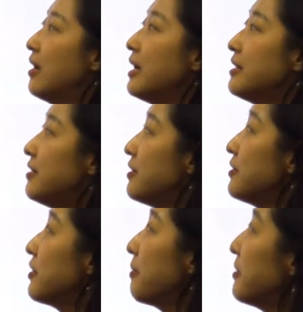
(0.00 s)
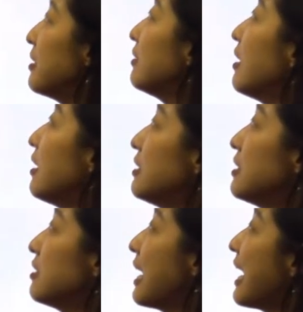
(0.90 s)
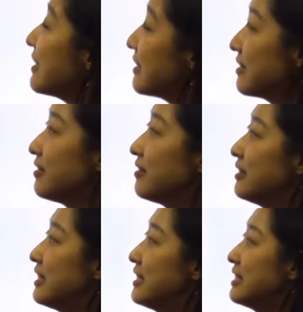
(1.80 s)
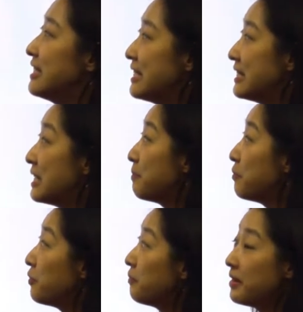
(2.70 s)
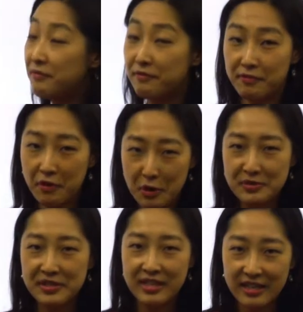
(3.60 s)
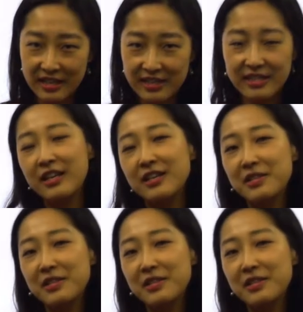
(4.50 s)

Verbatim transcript: Is there something like the castle in the Disney movie Frozen?